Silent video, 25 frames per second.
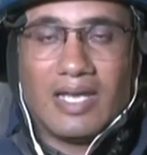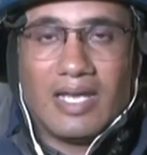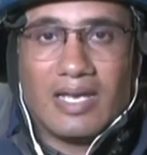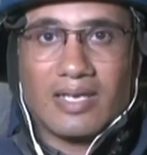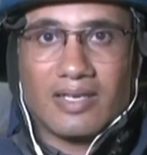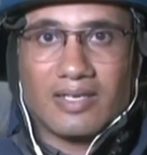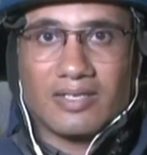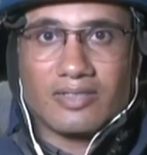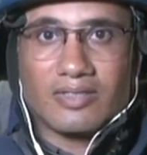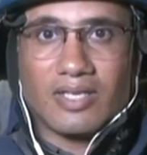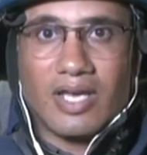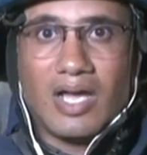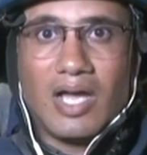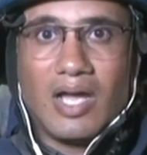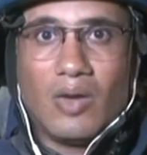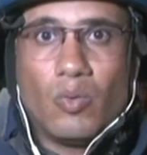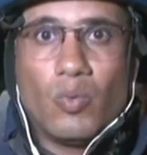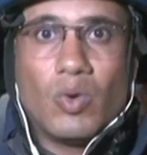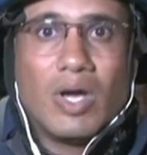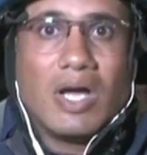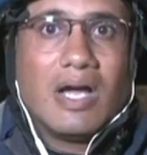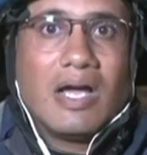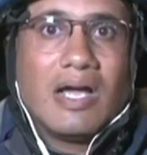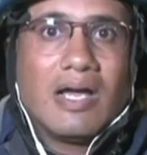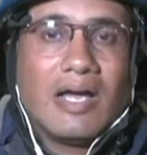القطاع
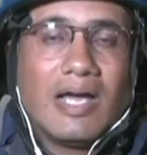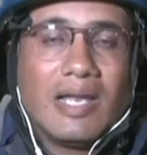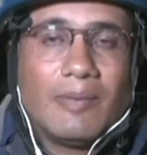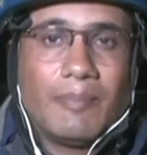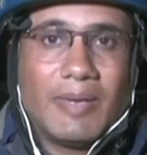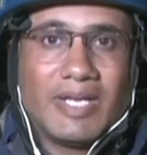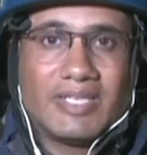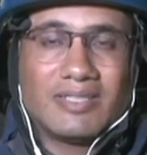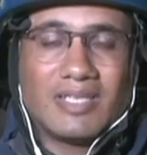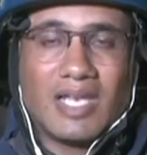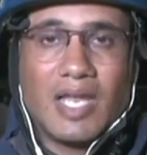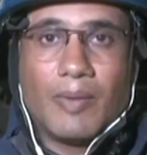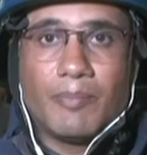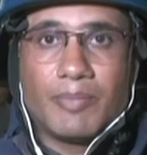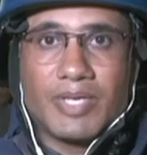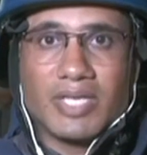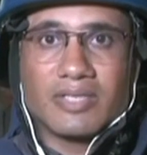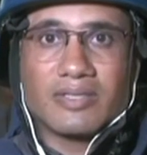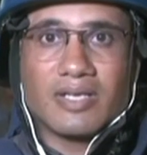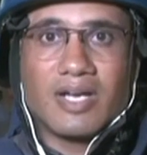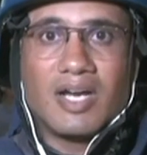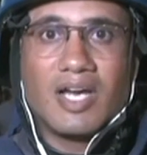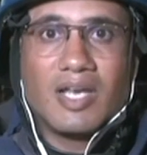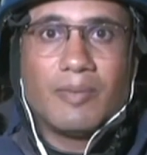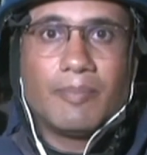والبيت
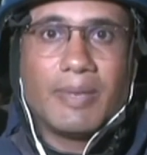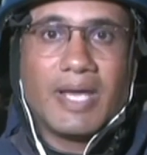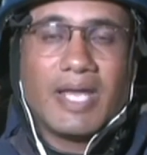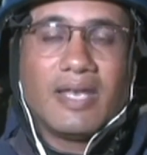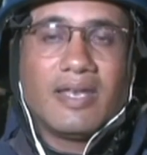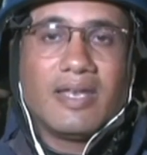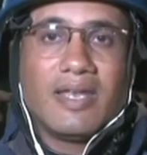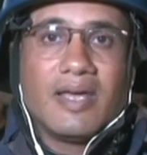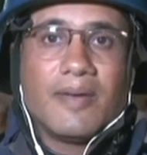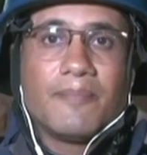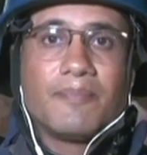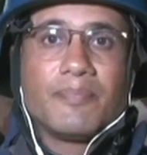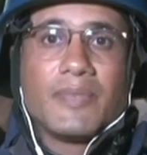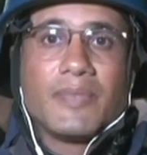الأبيض قال بأن